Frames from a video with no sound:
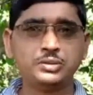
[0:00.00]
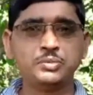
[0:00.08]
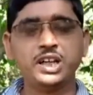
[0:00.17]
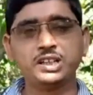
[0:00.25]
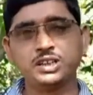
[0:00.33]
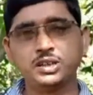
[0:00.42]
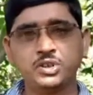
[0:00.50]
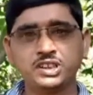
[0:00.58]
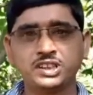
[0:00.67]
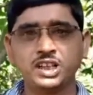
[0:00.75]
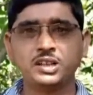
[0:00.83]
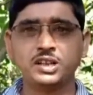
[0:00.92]
এসবিআই বা
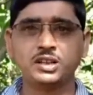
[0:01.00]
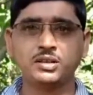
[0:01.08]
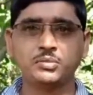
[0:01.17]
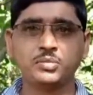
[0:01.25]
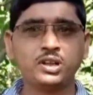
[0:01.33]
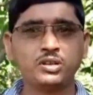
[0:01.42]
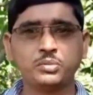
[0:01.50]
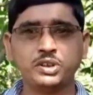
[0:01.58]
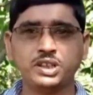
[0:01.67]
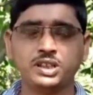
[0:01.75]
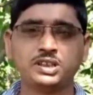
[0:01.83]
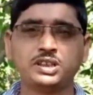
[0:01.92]
স্টেট ব্যাঙ্ক অফ
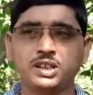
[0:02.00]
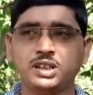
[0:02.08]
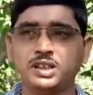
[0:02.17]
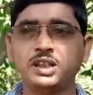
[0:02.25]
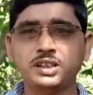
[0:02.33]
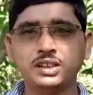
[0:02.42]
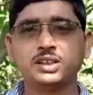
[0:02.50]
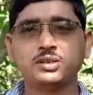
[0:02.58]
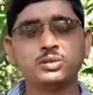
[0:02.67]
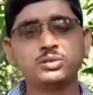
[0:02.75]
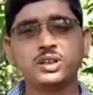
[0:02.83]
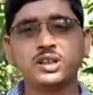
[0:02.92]
ইন্ডিয়া থেকে একটি
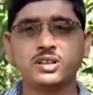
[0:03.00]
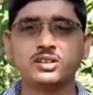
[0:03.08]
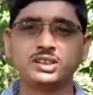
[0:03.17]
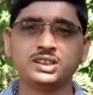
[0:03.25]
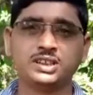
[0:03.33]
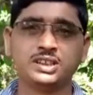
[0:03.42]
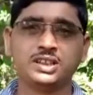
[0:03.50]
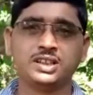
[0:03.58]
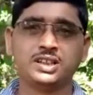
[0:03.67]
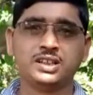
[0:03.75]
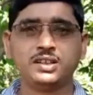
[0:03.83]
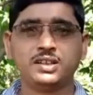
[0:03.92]
ঘোষণা করা হয়েছে
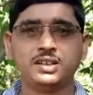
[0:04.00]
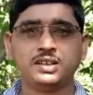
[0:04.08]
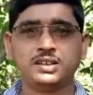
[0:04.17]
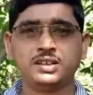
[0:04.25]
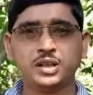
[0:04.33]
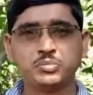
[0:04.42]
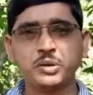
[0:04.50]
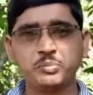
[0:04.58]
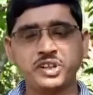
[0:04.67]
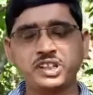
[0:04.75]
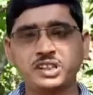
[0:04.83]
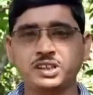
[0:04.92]
তার
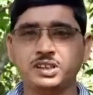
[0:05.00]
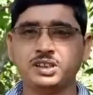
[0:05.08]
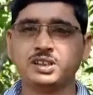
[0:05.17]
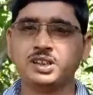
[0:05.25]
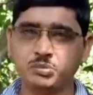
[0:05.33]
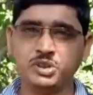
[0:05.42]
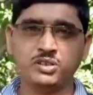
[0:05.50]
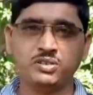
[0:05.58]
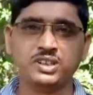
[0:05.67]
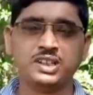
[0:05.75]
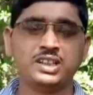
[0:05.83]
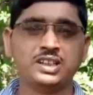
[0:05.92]
পরিপ্রেক্ষিতে এই
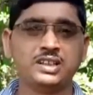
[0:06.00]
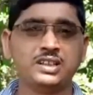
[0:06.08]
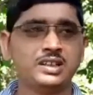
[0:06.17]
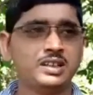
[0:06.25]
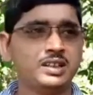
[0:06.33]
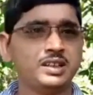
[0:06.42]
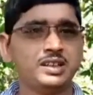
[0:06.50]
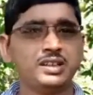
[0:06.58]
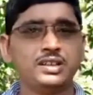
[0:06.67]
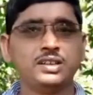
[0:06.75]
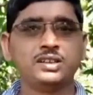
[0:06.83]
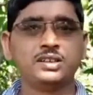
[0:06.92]
ভিডিওটি
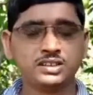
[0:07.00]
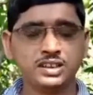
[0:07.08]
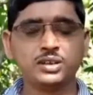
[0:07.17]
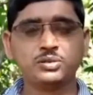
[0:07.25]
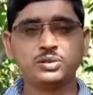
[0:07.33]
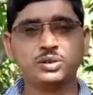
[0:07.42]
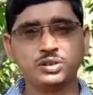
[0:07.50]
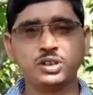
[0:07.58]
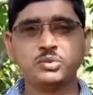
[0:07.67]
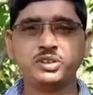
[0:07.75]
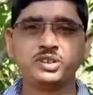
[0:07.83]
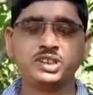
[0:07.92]
দেখতে থাকুন ছোট্ট
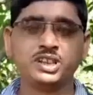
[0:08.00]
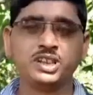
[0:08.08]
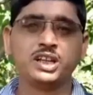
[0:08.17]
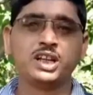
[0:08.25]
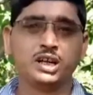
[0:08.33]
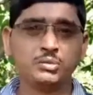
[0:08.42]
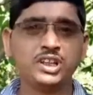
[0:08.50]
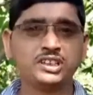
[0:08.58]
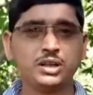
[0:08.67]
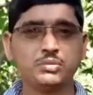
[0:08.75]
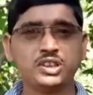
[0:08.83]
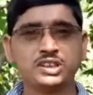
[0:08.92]
এই ভিডিওটি আমি
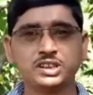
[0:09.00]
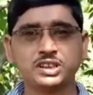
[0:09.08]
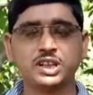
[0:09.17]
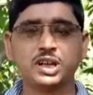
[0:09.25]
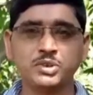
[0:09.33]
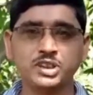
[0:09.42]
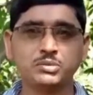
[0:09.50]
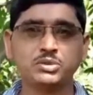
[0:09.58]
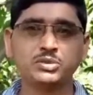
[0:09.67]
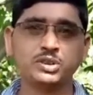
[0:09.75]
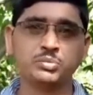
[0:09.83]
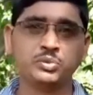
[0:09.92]
আছি আপনাদের সাথে আপনাদের
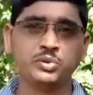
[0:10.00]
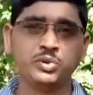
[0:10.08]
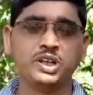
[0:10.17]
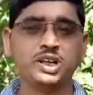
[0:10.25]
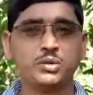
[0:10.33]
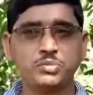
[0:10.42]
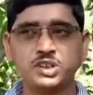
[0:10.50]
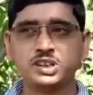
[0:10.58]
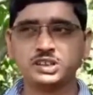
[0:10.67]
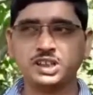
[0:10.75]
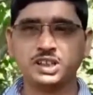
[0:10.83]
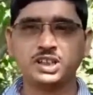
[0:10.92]
বন্ধু দীপু আর আপনারা
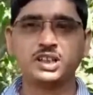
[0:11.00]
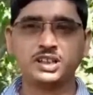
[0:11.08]
দেখছেন